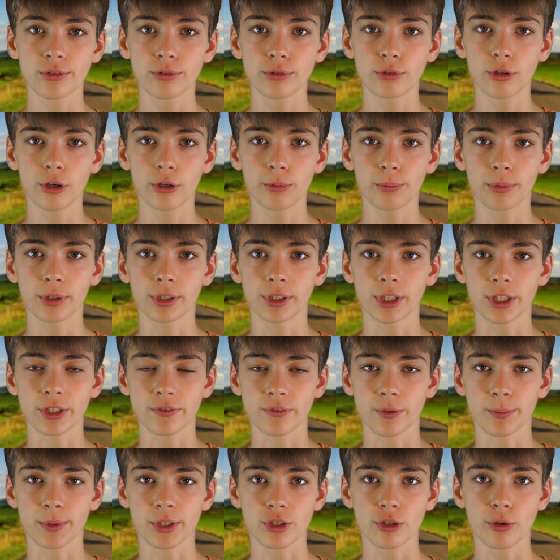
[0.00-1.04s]
zu 9 Bild, als
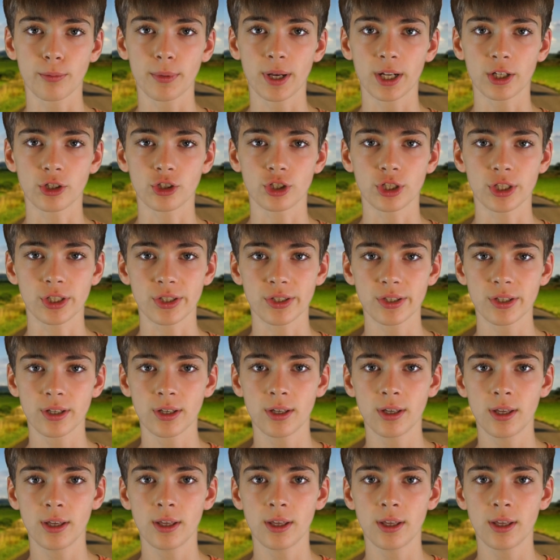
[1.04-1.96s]
wenn man es normal schießt.